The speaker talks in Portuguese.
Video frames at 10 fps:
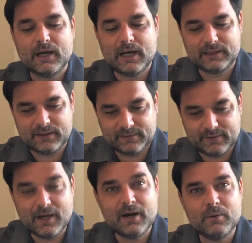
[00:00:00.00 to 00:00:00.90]

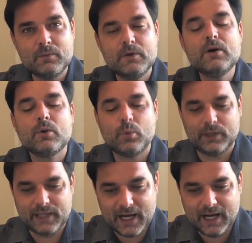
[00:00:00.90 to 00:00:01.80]
Atenção,
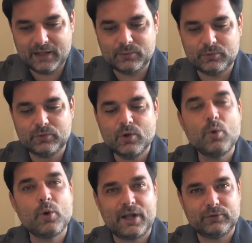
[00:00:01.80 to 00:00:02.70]
cuidados,
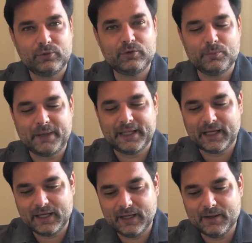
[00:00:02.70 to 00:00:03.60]
orações no pé da
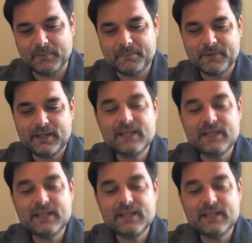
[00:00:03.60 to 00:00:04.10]
cama,